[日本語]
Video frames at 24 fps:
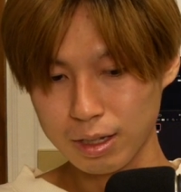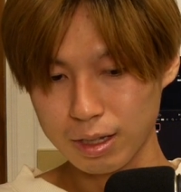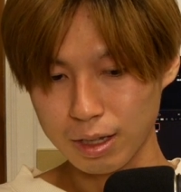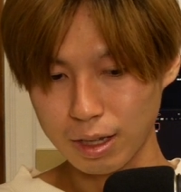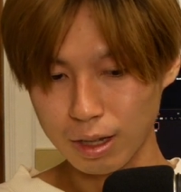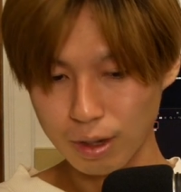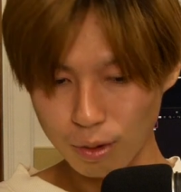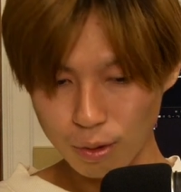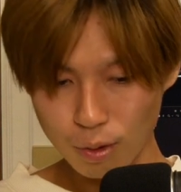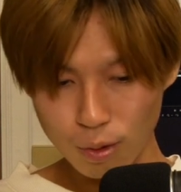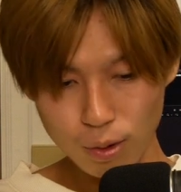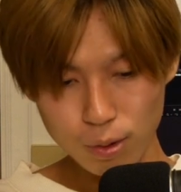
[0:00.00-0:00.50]

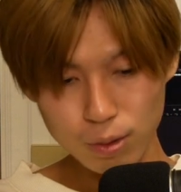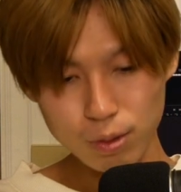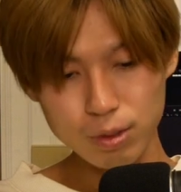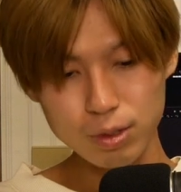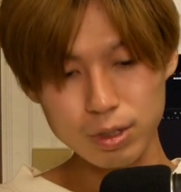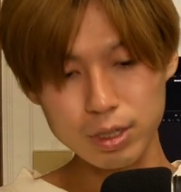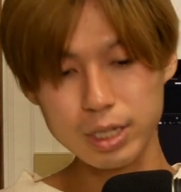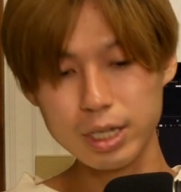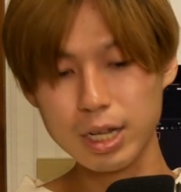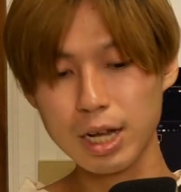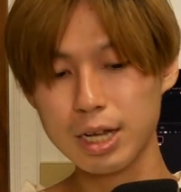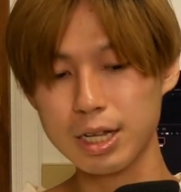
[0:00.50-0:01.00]
でこ
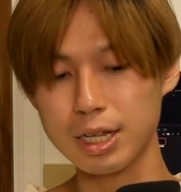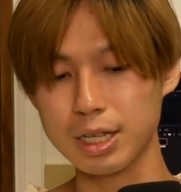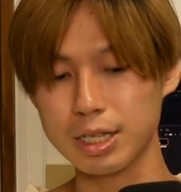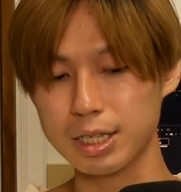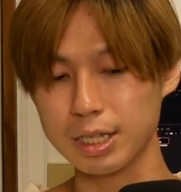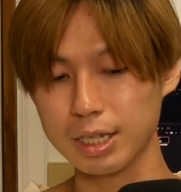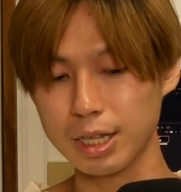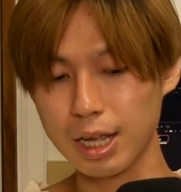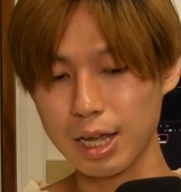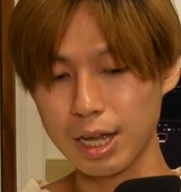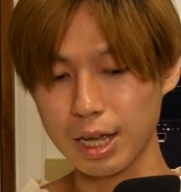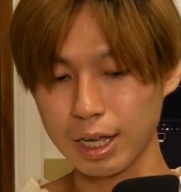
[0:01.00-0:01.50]
の時代で
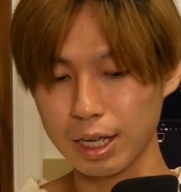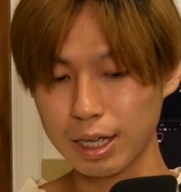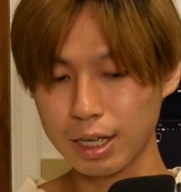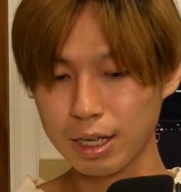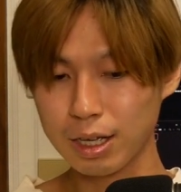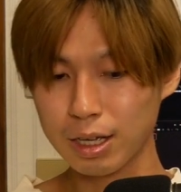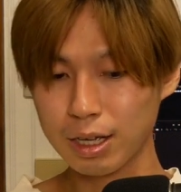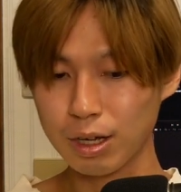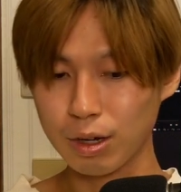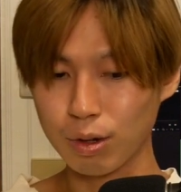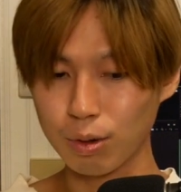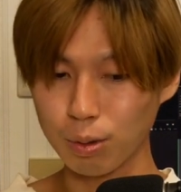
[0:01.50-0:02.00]
すね
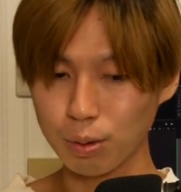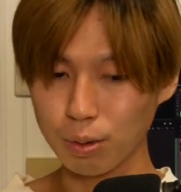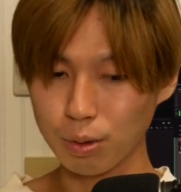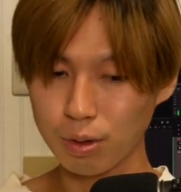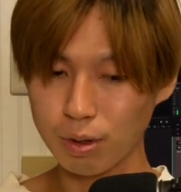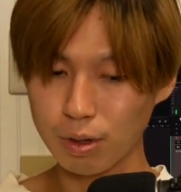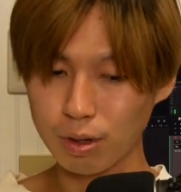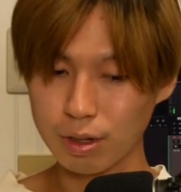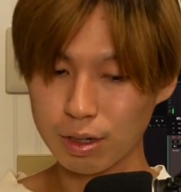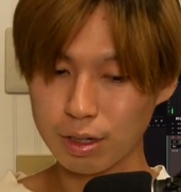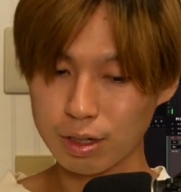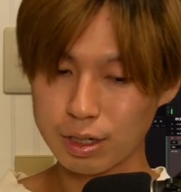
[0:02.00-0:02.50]
こ
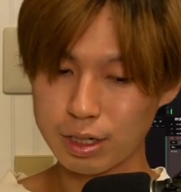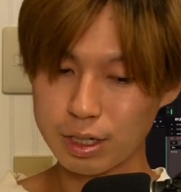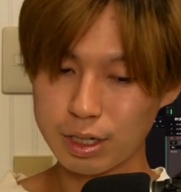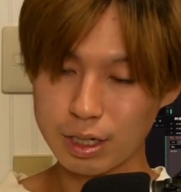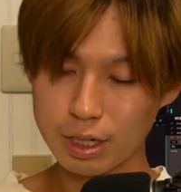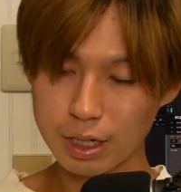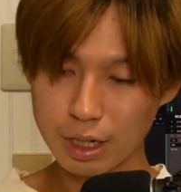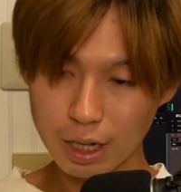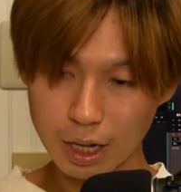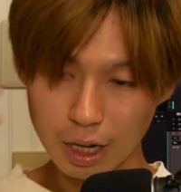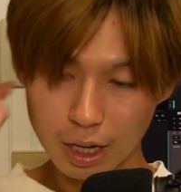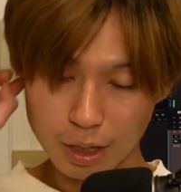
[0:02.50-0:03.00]
の
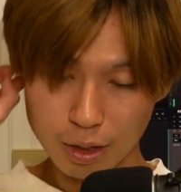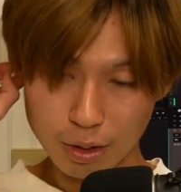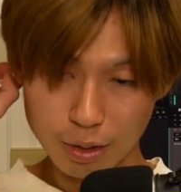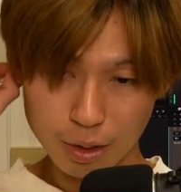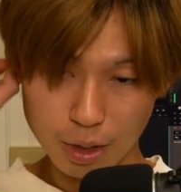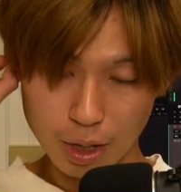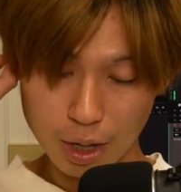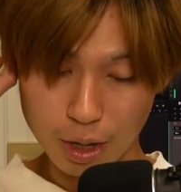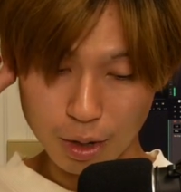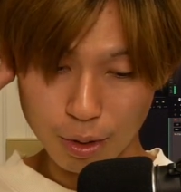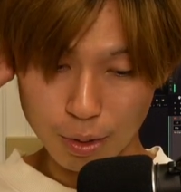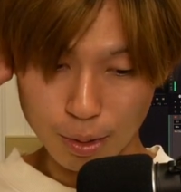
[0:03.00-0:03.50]
新刊の
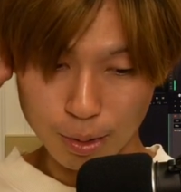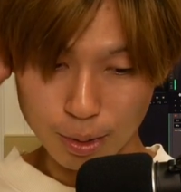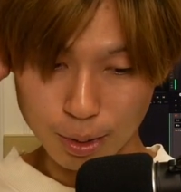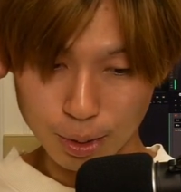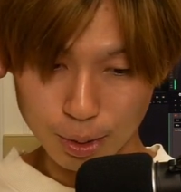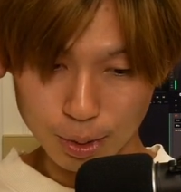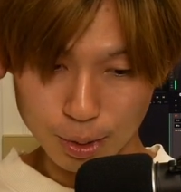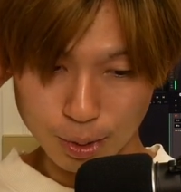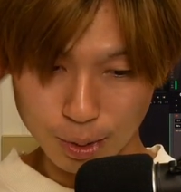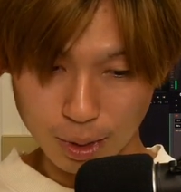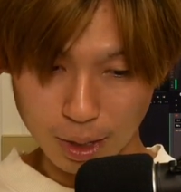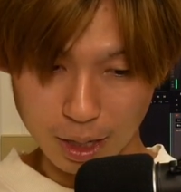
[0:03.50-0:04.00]
帝国
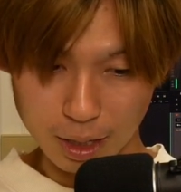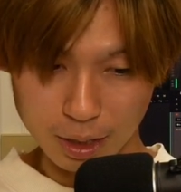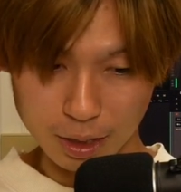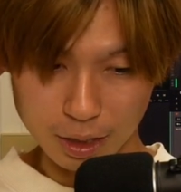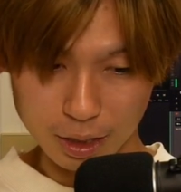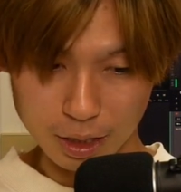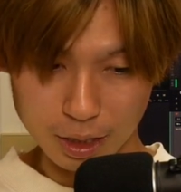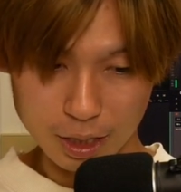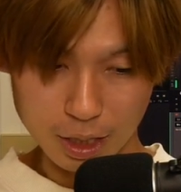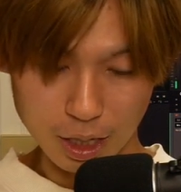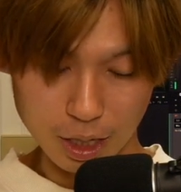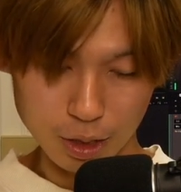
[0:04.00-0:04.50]
図書館
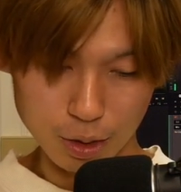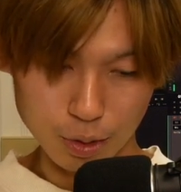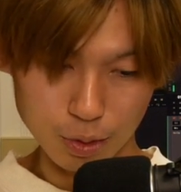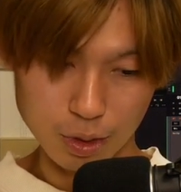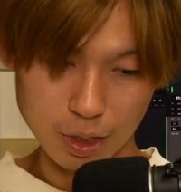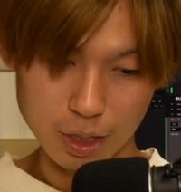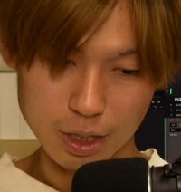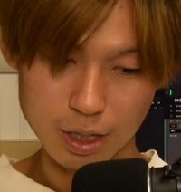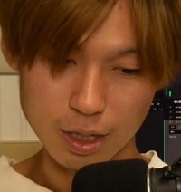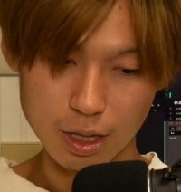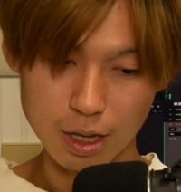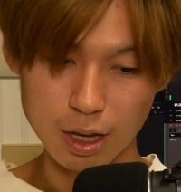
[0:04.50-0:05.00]
に来た人
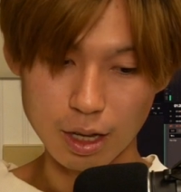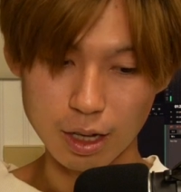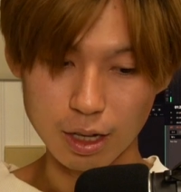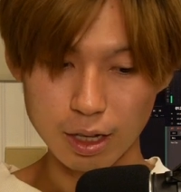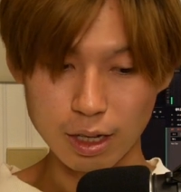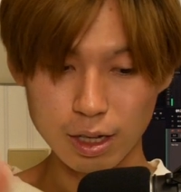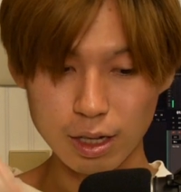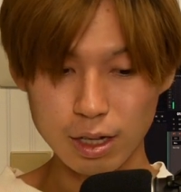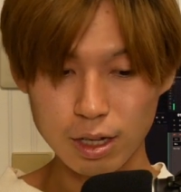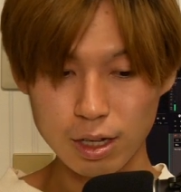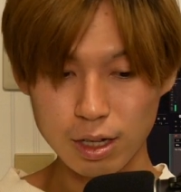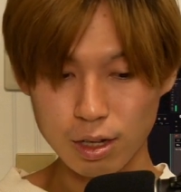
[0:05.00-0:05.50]
ですね
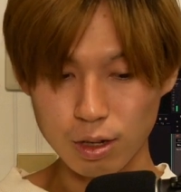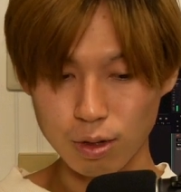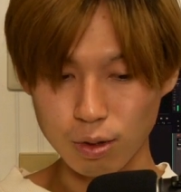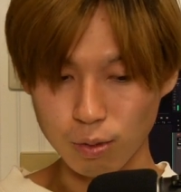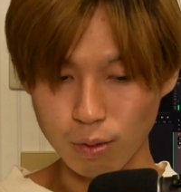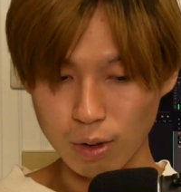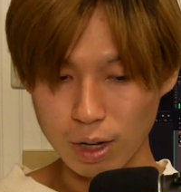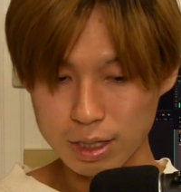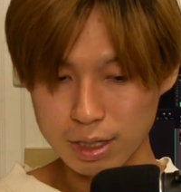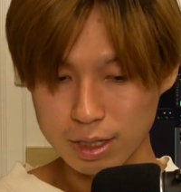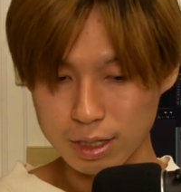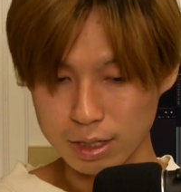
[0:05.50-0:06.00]

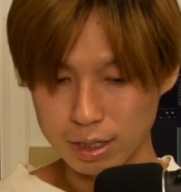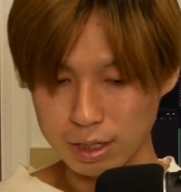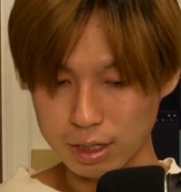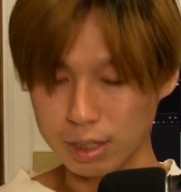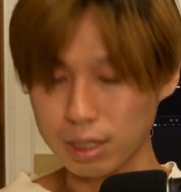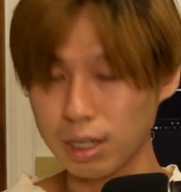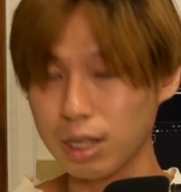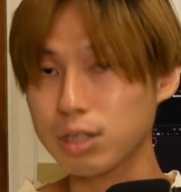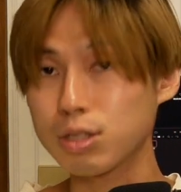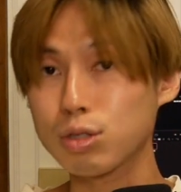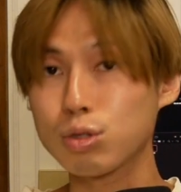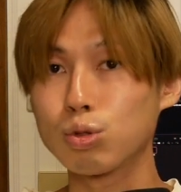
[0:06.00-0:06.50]
和辻
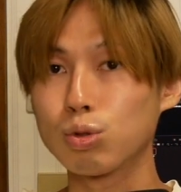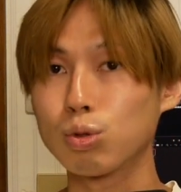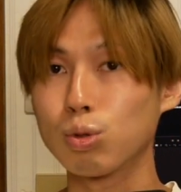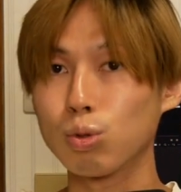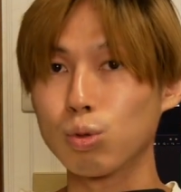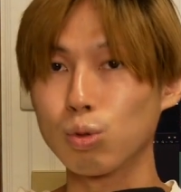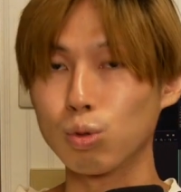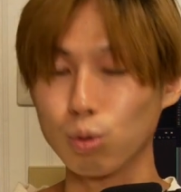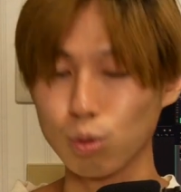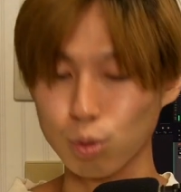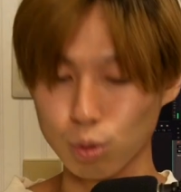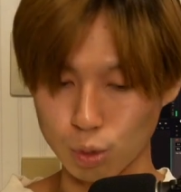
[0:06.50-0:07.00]
哲
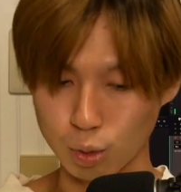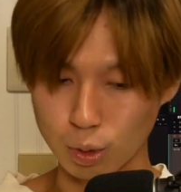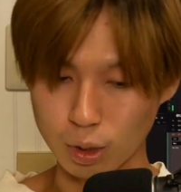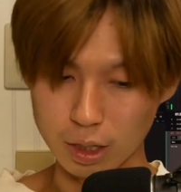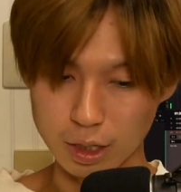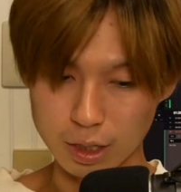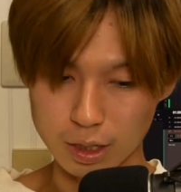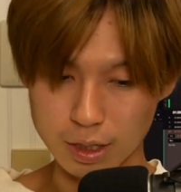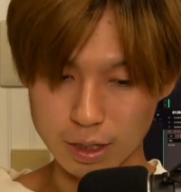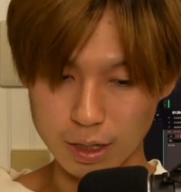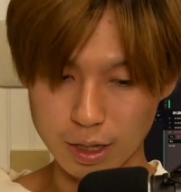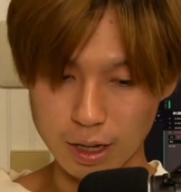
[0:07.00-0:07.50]
郎とか
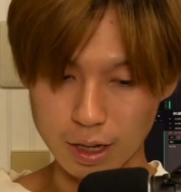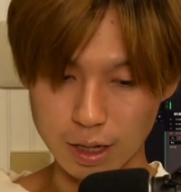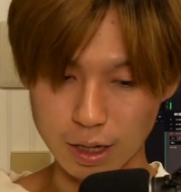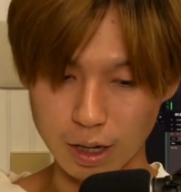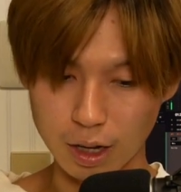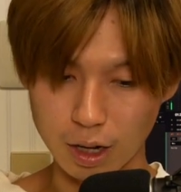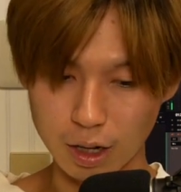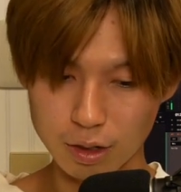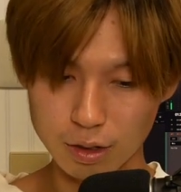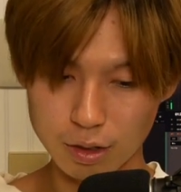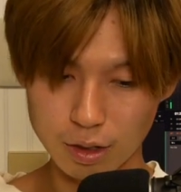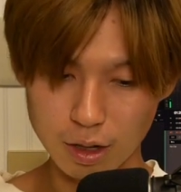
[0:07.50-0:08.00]
ですね、
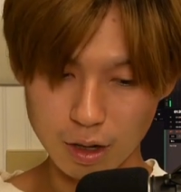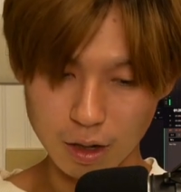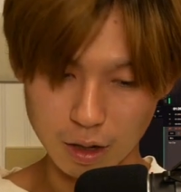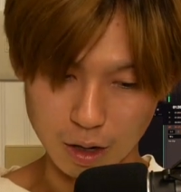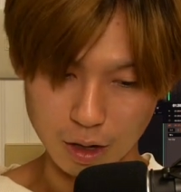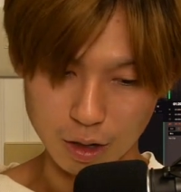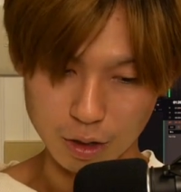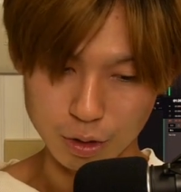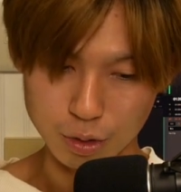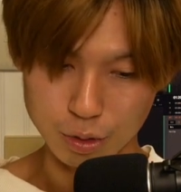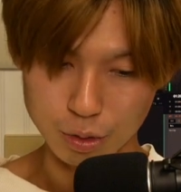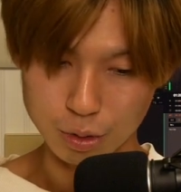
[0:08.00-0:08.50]
芥
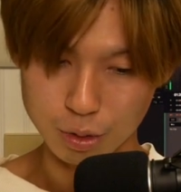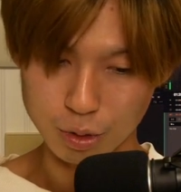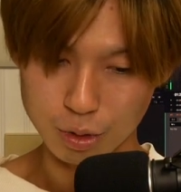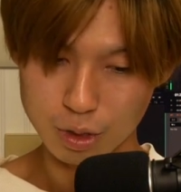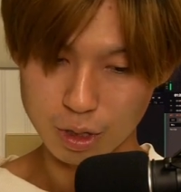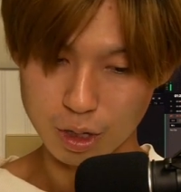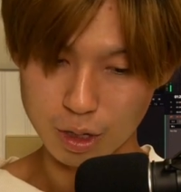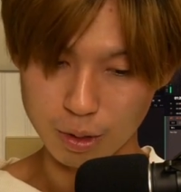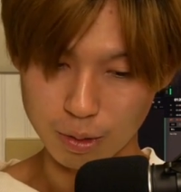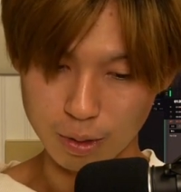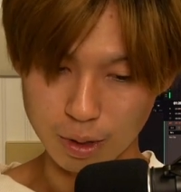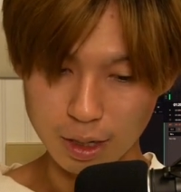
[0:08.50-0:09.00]
川龍之
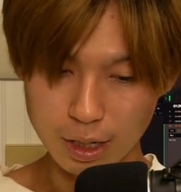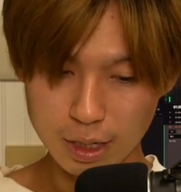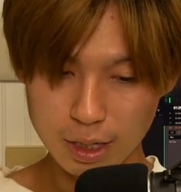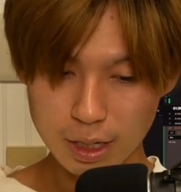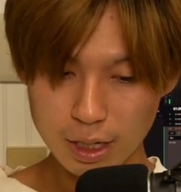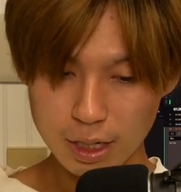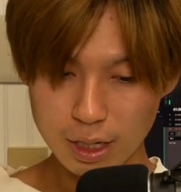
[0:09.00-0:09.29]
介とか、